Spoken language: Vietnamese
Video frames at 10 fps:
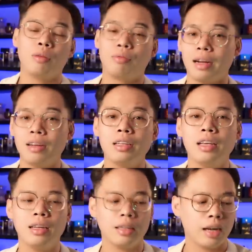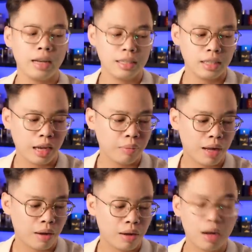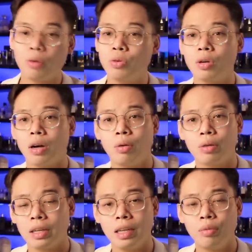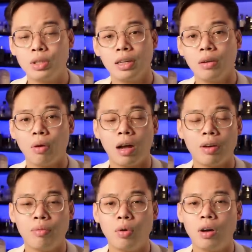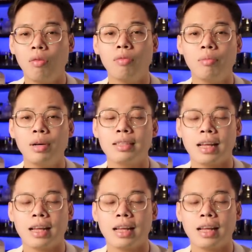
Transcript: và đương nhiên các anh chị em nào đang có nhu cầu tìm một chai nước hoa vào mùa đông với mức